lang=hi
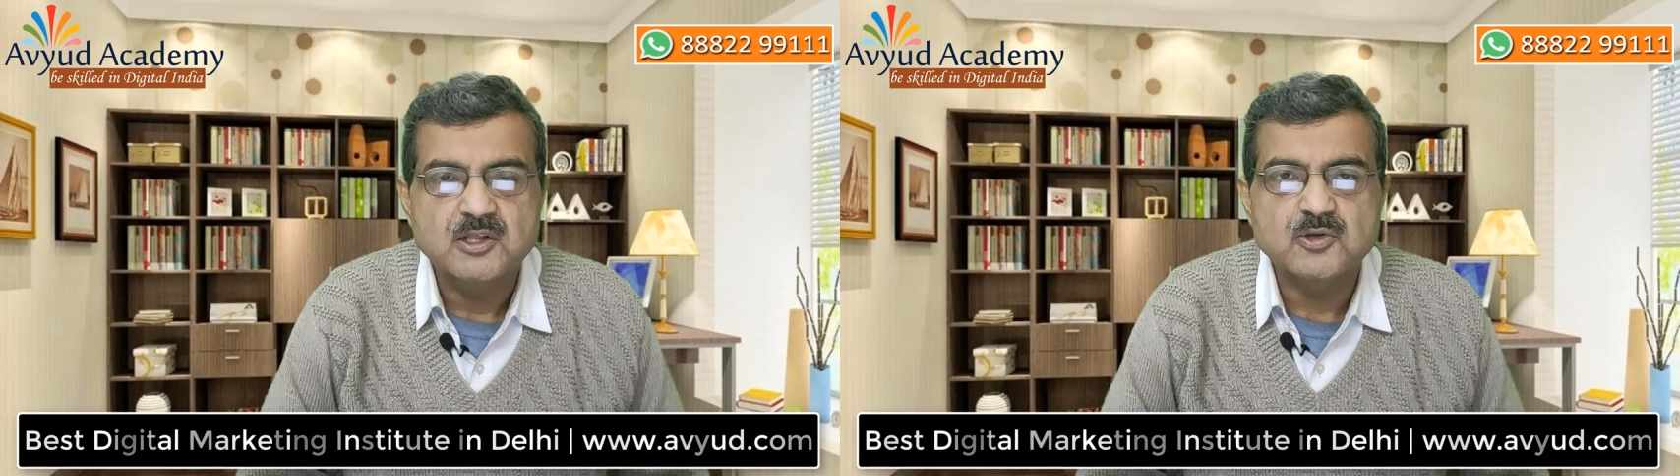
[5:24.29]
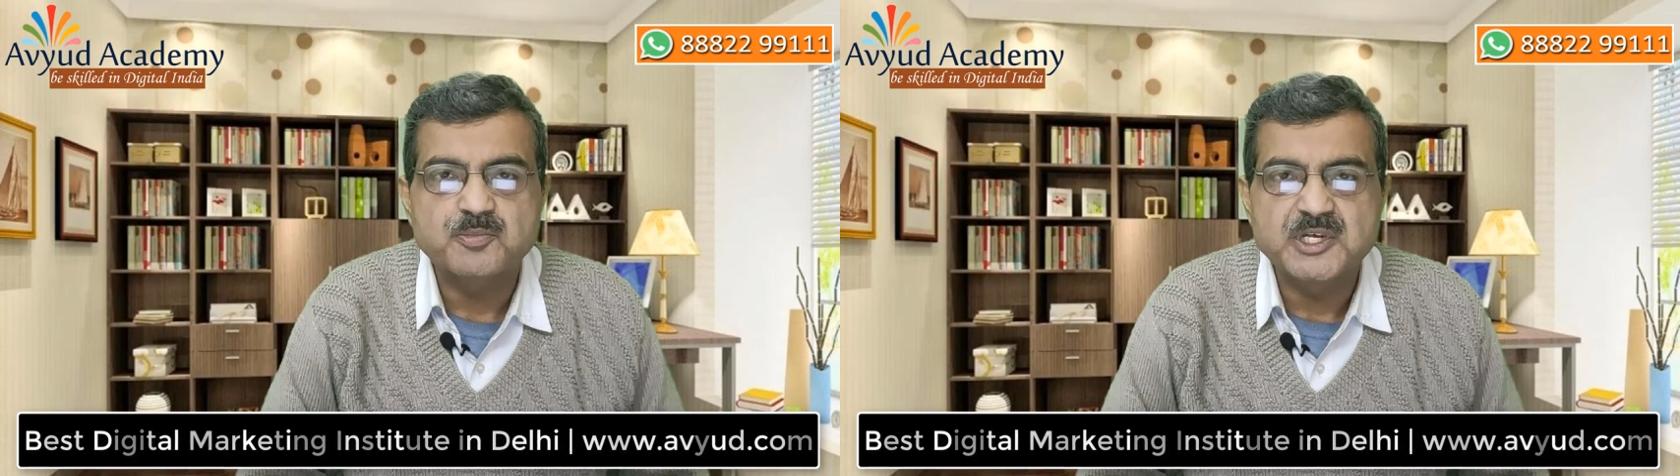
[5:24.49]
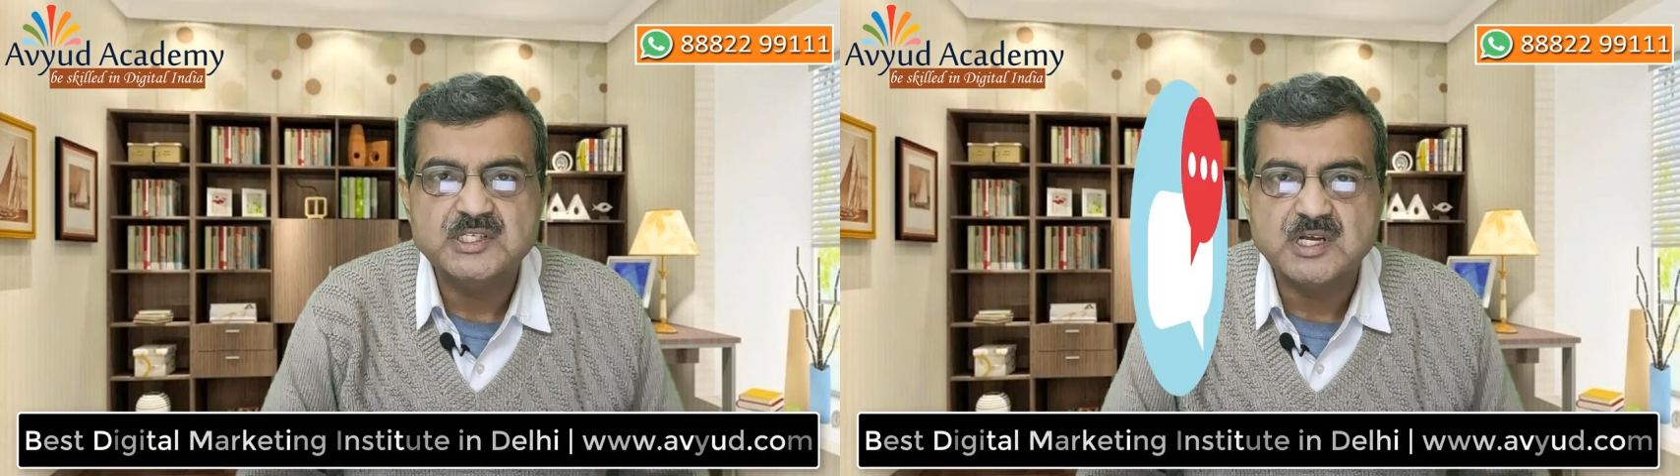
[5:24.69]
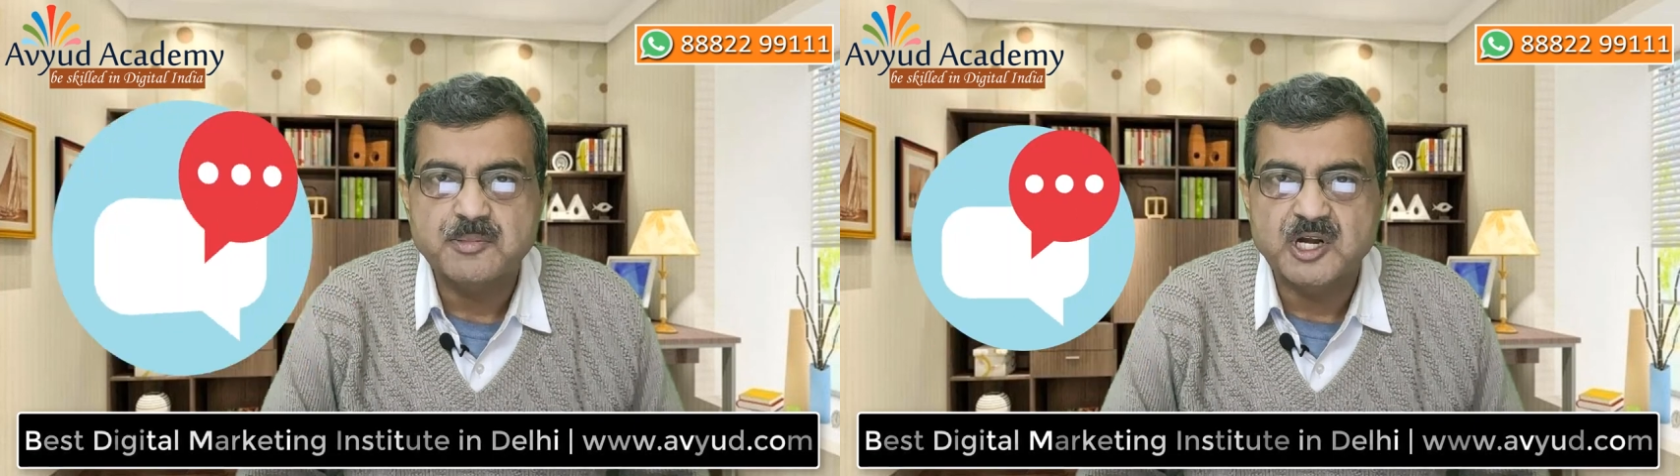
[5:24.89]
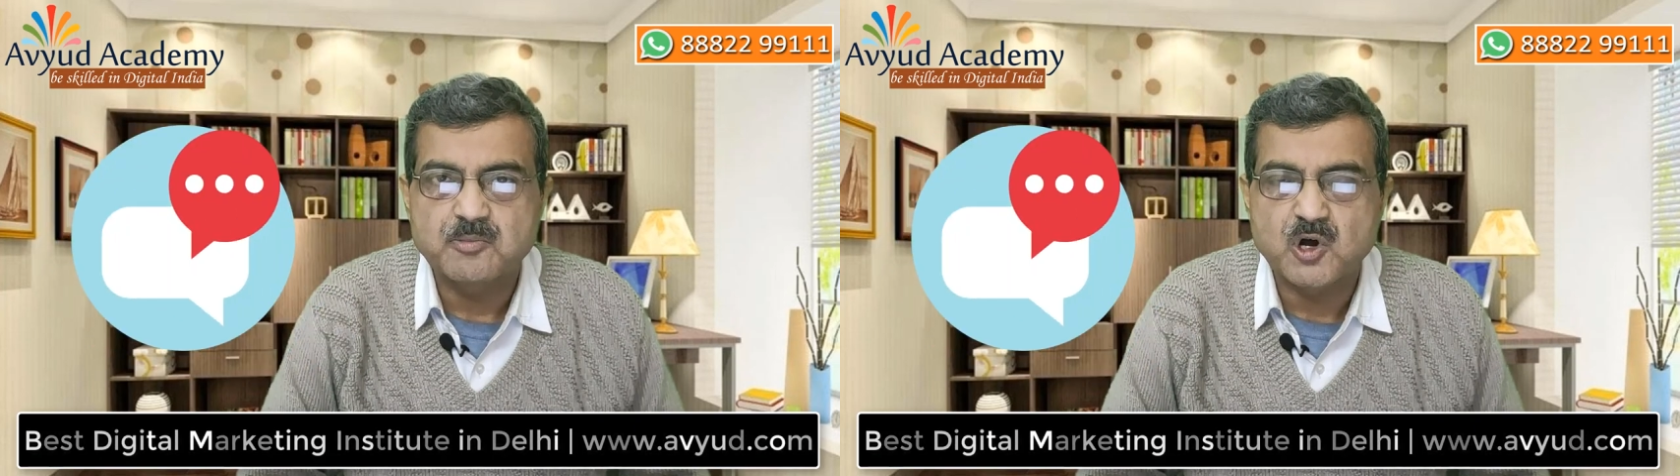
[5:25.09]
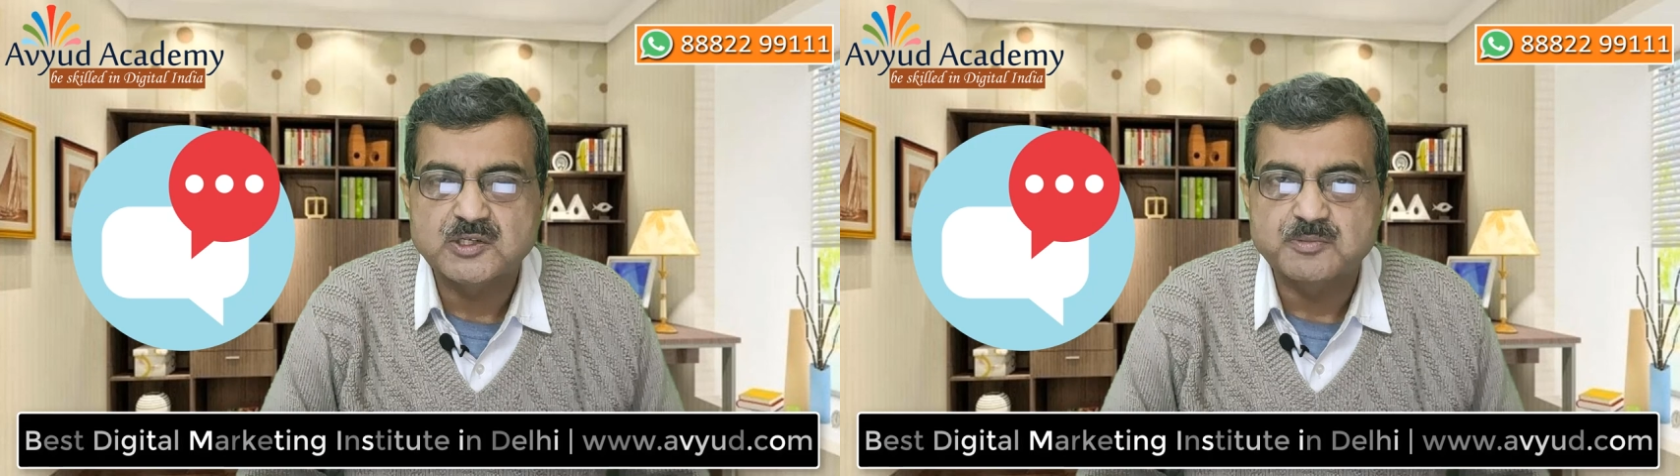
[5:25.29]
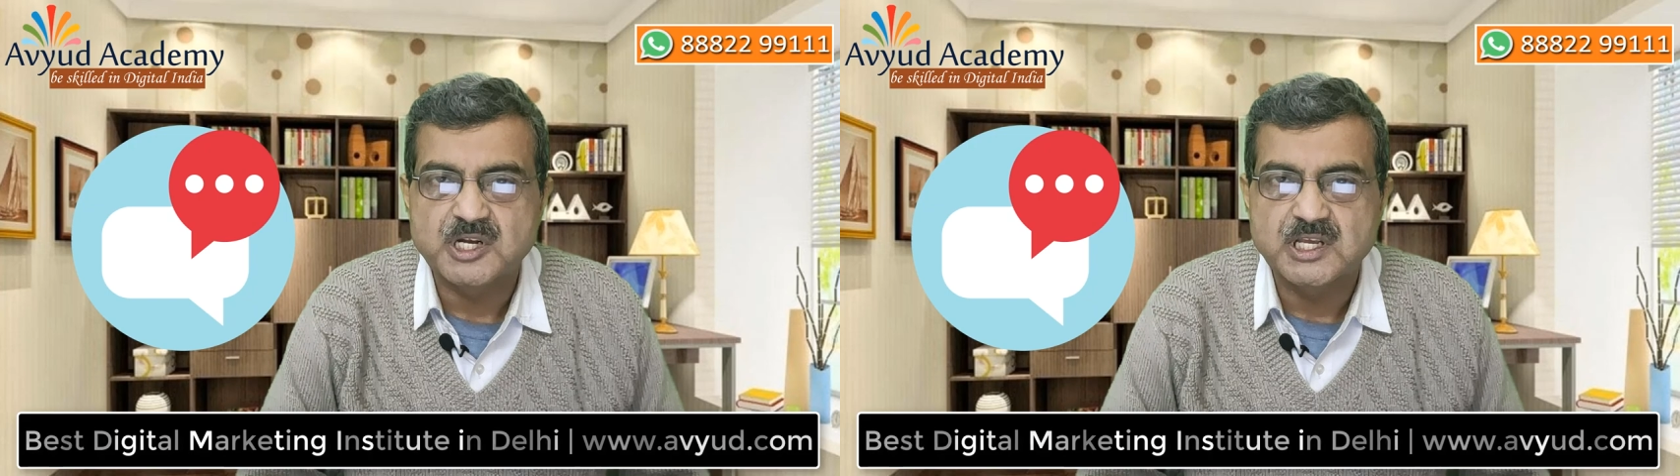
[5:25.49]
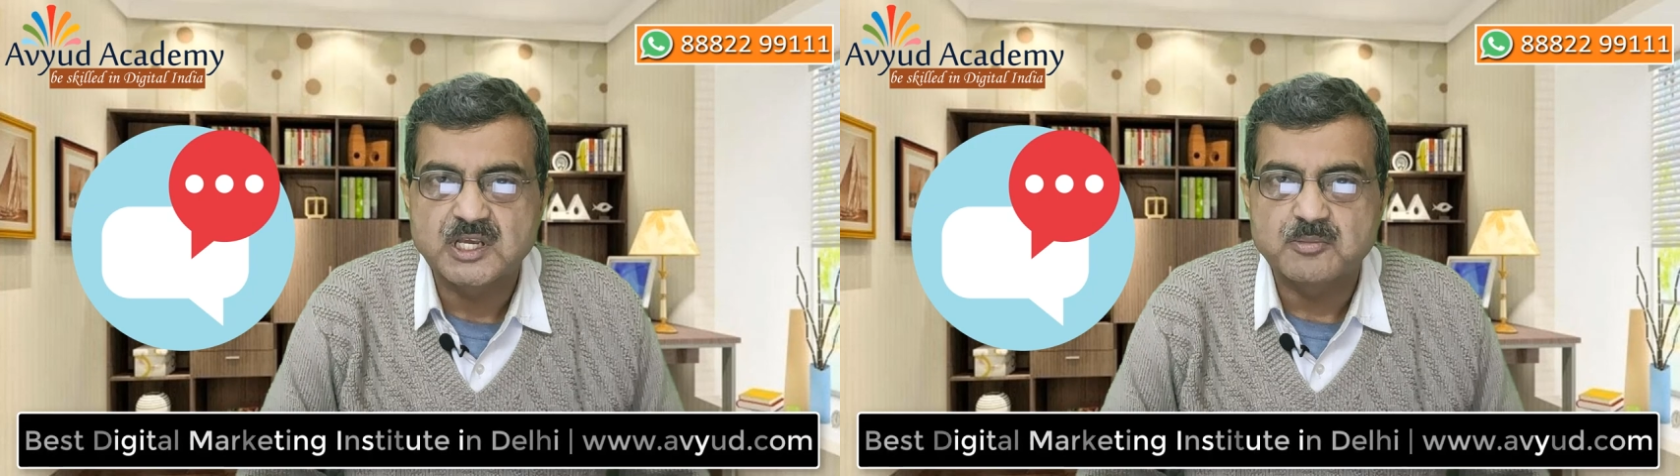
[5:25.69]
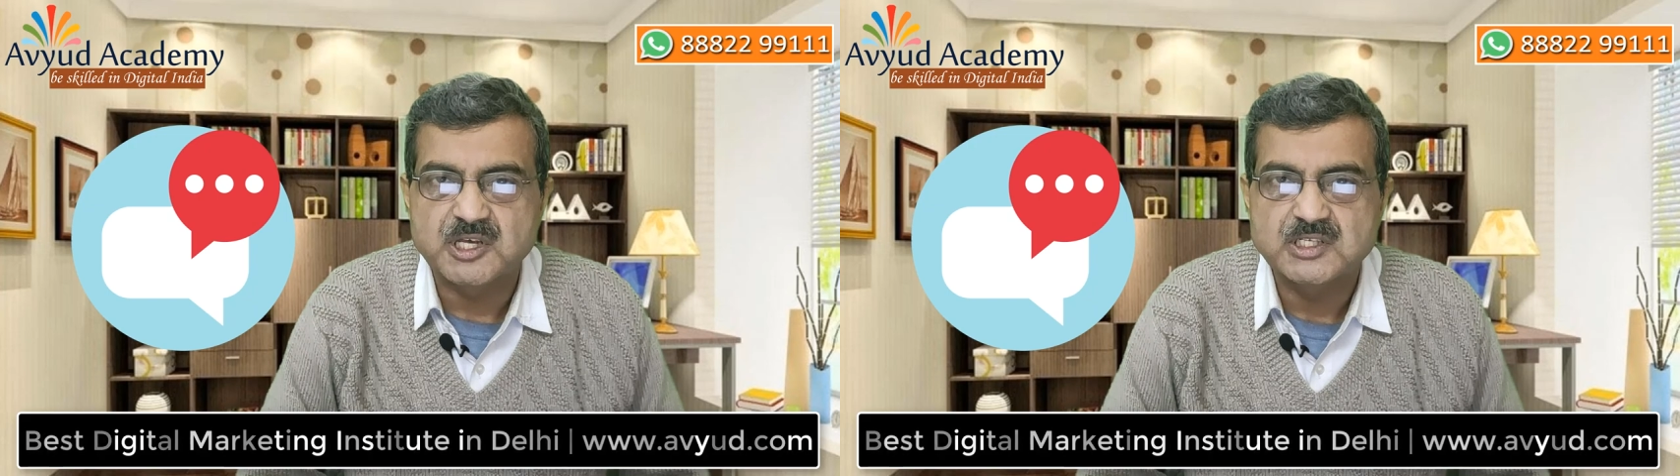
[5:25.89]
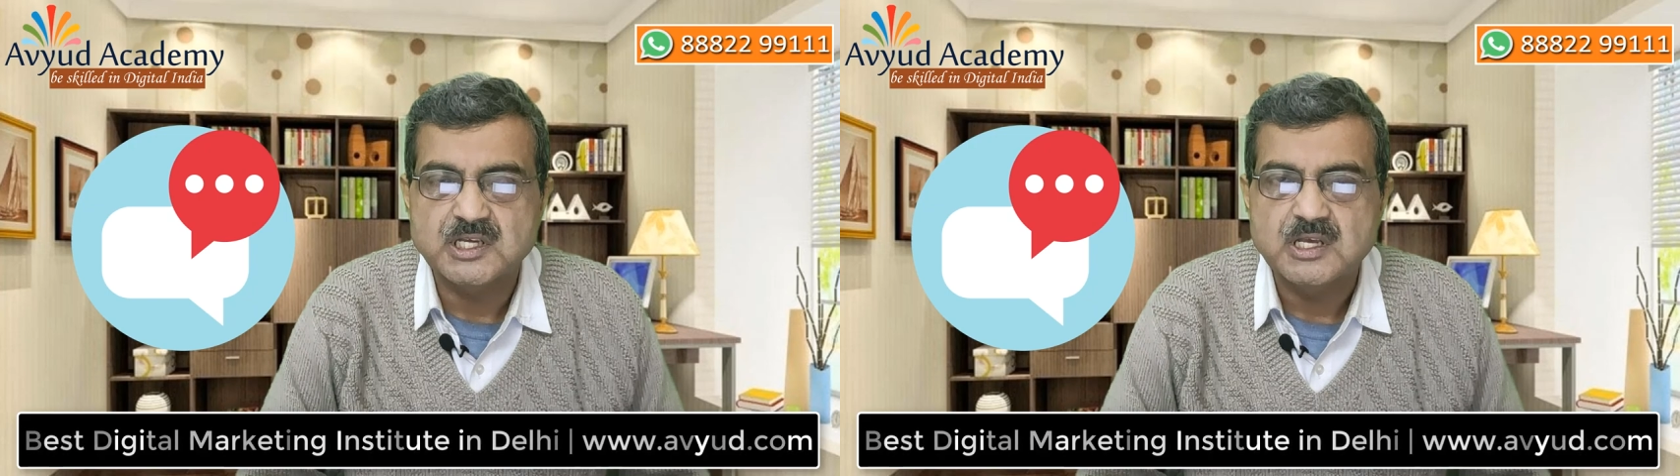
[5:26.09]
तो प्लीज़ कमेंट बॉक्स में लिख के
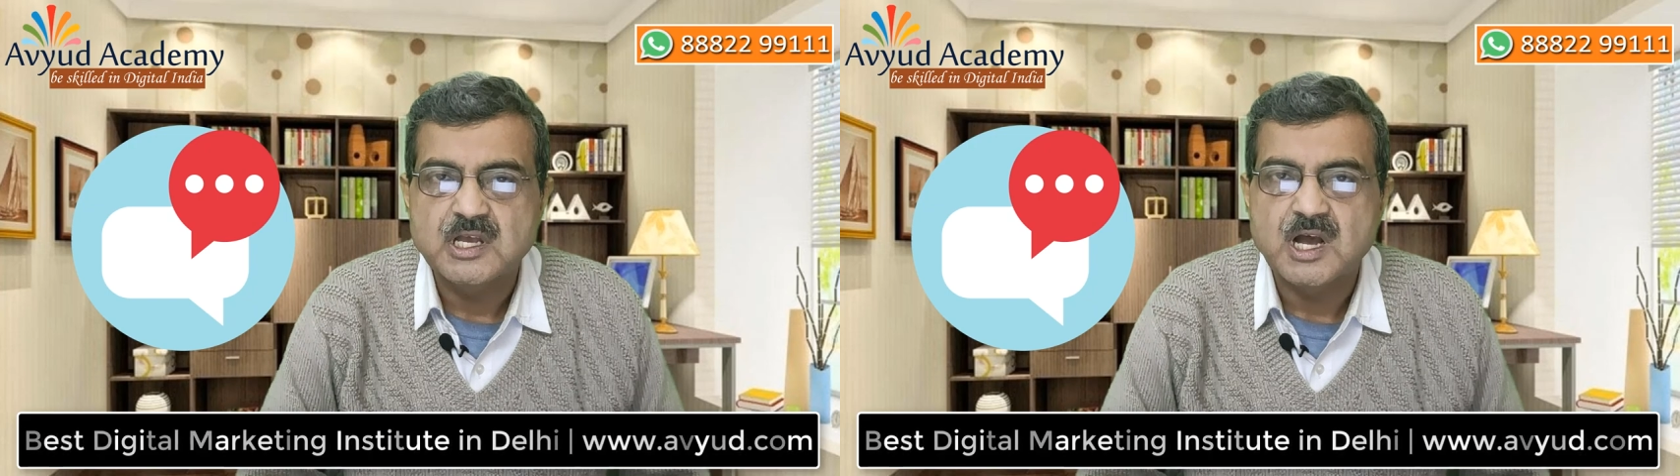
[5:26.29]
भेजें